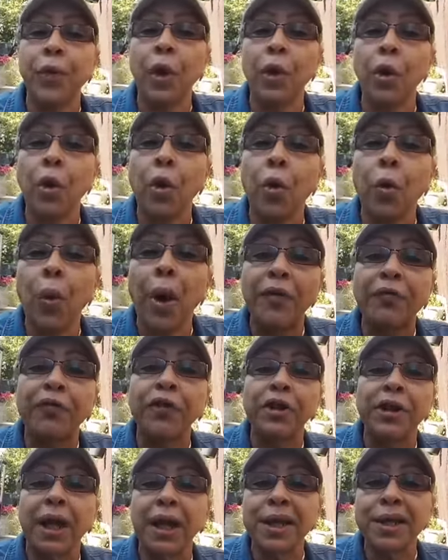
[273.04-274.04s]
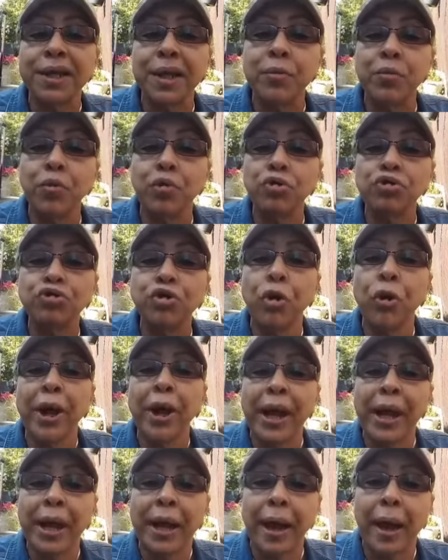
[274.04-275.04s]
Lo cual fortalece mucho
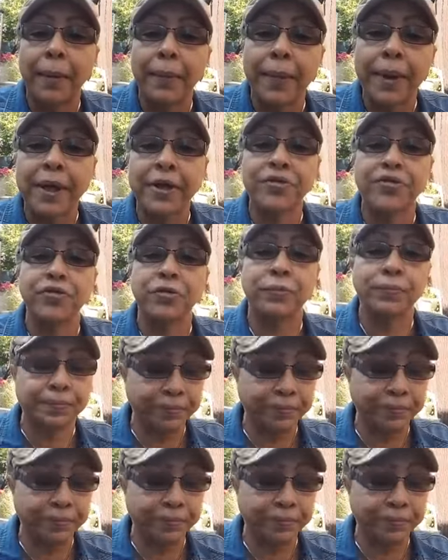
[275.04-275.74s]
el cabello.